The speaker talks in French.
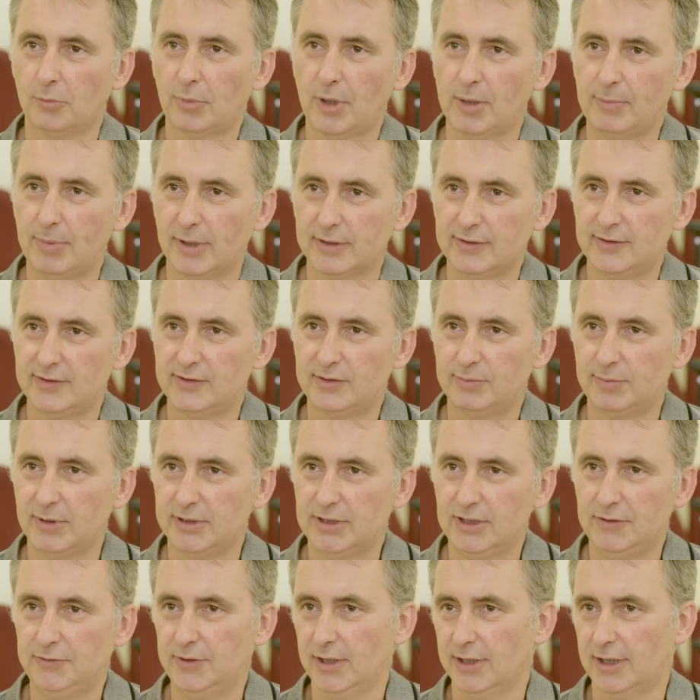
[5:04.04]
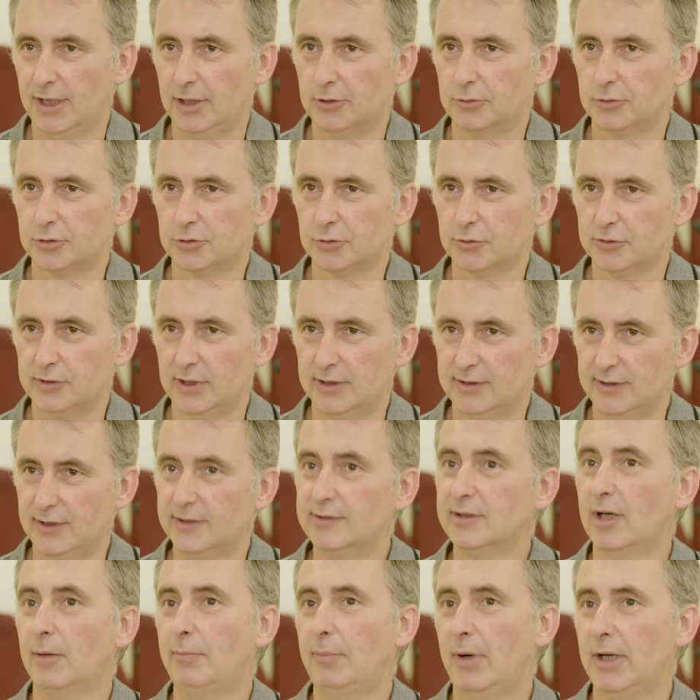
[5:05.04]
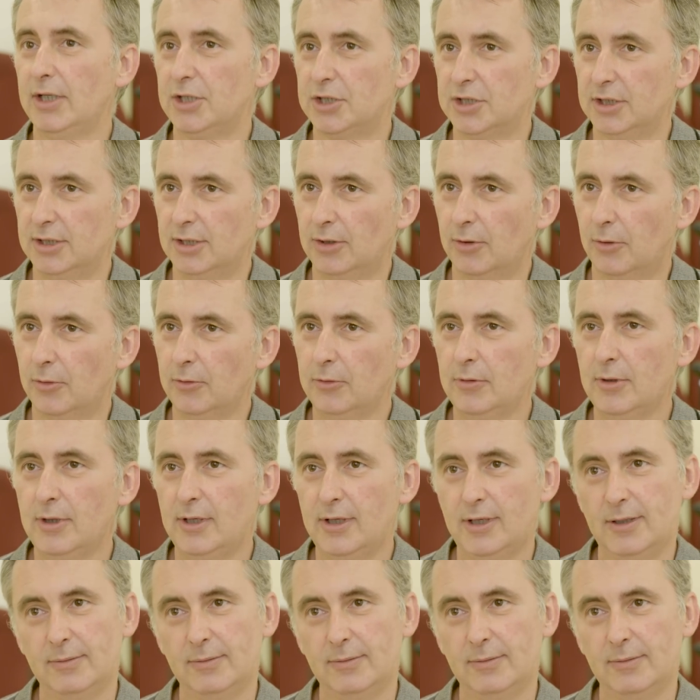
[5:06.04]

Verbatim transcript: le prêt participatif, il y a quelque chose d'assez sympa et généreux,